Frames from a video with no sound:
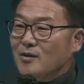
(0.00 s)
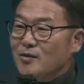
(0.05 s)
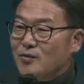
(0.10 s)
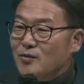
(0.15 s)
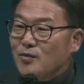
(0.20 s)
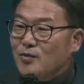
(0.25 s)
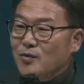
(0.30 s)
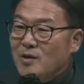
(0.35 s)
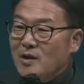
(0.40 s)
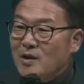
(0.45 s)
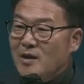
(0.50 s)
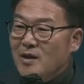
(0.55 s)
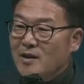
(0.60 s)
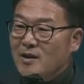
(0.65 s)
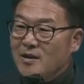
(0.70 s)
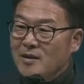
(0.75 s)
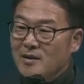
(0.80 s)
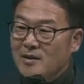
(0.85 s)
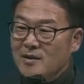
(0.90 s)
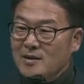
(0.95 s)

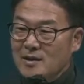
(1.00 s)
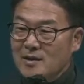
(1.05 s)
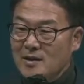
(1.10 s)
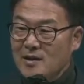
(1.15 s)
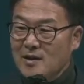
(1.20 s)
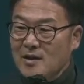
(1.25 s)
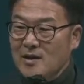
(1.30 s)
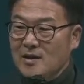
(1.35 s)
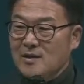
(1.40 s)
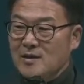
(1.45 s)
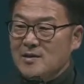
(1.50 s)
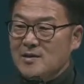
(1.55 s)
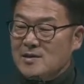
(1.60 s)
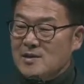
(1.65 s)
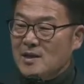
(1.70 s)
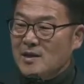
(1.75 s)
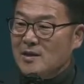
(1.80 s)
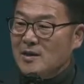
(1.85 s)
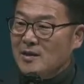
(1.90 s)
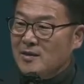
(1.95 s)
순례자의
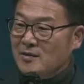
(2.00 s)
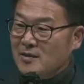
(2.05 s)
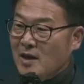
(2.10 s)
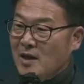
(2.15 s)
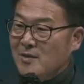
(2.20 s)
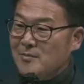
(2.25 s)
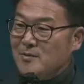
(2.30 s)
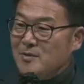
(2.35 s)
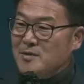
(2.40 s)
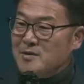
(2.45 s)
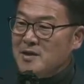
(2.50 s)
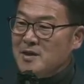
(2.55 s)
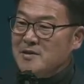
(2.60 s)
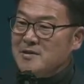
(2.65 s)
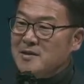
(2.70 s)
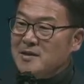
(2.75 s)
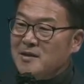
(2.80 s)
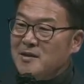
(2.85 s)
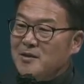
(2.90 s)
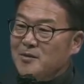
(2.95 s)
삶을
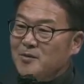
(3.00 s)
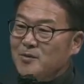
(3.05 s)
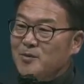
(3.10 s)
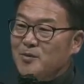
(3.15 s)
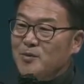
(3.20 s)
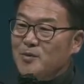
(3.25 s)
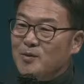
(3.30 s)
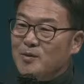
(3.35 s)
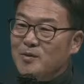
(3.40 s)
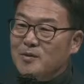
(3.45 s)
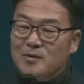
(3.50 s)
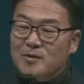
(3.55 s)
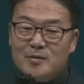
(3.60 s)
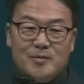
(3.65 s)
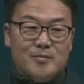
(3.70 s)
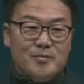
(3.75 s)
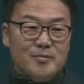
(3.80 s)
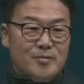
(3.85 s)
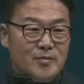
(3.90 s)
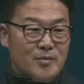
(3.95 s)
살자라고
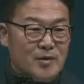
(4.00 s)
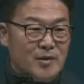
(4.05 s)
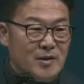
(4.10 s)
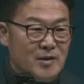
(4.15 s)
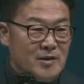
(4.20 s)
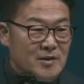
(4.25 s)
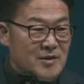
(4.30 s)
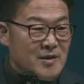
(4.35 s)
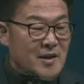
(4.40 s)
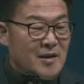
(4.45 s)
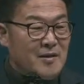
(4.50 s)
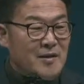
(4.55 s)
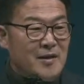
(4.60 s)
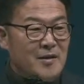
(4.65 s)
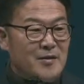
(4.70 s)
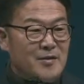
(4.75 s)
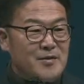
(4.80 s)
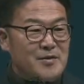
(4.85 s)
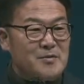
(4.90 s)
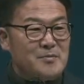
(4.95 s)
의탁을
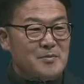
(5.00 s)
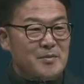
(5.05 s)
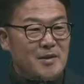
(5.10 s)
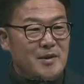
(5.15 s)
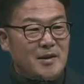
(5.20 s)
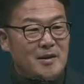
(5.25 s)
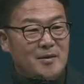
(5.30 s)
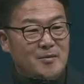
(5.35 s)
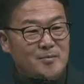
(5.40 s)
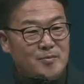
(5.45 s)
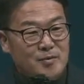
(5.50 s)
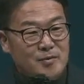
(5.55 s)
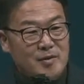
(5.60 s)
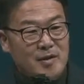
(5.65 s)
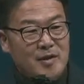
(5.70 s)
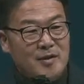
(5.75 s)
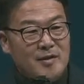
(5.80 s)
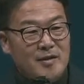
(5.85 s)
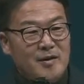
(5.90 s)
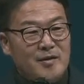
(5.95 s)
한 것입니다.
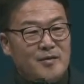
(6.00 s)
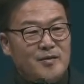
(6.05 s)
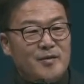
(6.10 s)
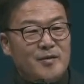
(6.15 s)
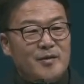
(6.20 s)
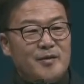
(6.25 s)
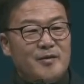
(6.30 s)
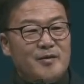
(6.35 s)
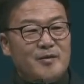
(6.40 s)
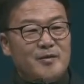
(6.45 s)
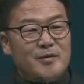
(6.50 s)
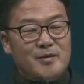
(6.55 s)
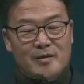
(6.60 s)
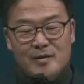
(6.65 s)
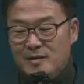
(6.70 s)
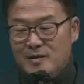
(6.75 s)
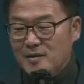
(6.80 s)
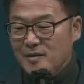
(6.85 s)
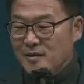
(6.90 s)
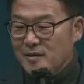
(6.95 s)
부탁을 한 거예요.
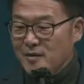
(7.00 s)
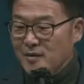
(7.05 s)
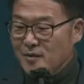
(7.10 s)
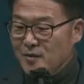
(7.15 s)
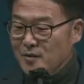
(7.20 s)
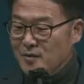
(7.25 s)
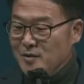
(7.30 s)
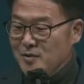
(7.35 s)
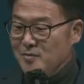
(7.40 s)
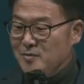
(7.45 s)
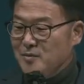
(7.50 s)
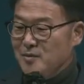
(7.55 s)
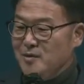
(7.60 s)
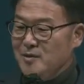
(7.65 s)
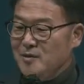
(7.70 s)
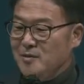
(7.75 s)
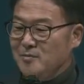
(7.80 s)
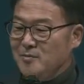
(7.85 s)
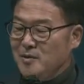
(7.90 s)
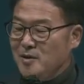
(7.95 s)
그리고
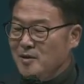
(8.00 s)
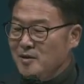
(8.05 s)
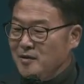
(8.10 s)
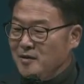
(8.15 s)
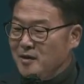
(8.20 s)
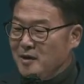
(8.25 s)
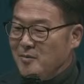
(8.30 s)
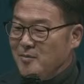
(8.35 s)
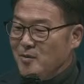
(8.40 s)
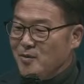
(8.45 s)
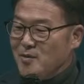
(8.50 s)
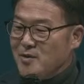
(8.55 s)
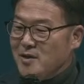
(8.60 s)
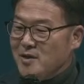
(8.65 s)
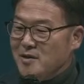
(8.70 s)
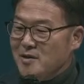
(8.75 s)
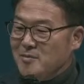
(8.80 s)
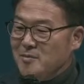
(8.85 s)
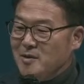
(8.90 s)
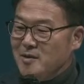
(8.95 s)
이분이 빌리그리안
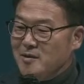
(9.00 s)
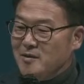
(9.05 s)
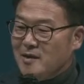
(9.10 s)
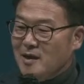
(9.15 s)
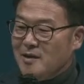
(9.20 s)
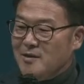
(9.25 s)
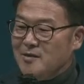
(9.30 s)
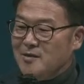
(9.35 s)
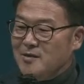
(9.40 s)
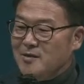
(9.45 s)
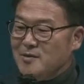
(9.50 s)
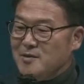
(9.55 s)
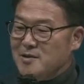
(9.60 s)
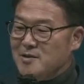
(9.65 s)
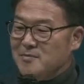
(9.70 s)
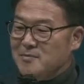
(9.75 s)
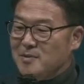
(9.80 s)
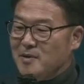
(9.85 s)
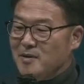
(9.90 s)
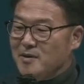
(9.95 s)
목사님이 다니던
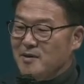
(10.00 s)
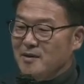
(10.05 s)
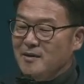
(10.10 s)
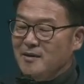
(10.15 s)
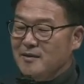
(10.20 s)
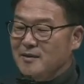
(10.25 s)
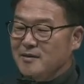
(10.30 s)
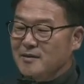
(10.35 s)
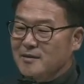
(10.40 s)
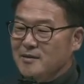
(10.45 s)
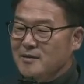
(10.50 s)
집회에